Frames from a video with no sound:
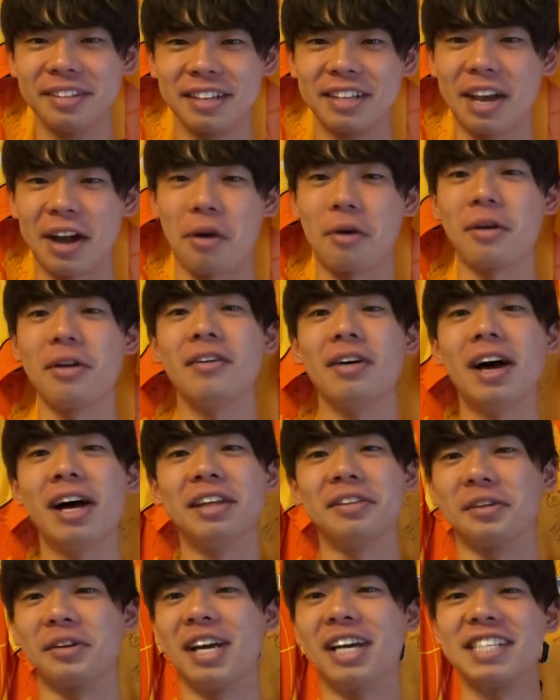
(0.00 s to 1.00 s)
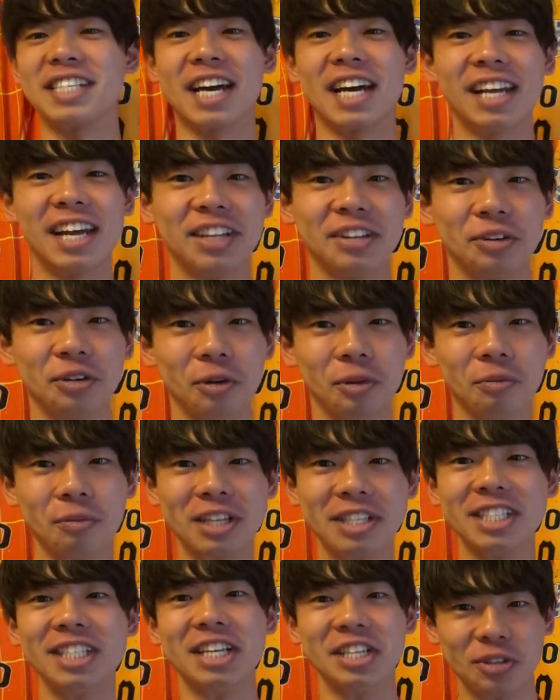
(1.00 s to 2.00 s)
いや、これは取り扱わないと
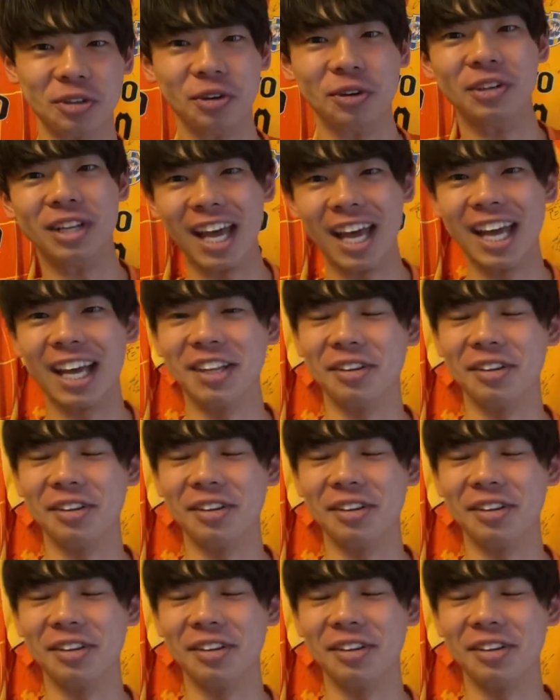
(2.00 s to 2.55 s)
まずいでしょう。ね。